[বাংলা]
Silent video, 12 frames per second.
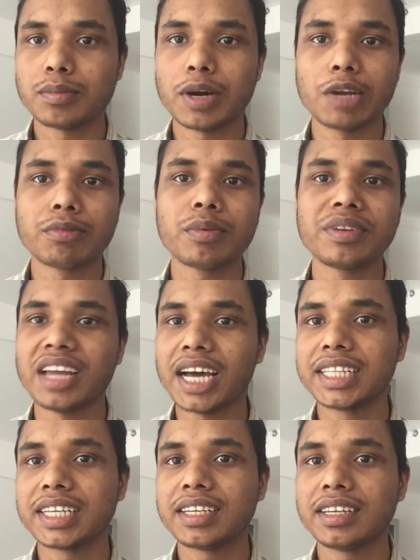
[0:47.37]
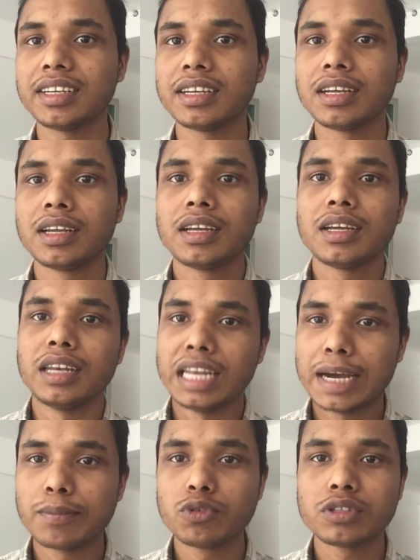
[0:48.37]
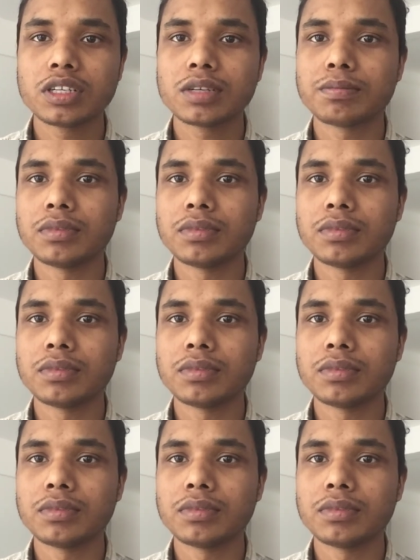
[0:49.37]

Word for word: ভালোভাবে না দেখে না বুঝে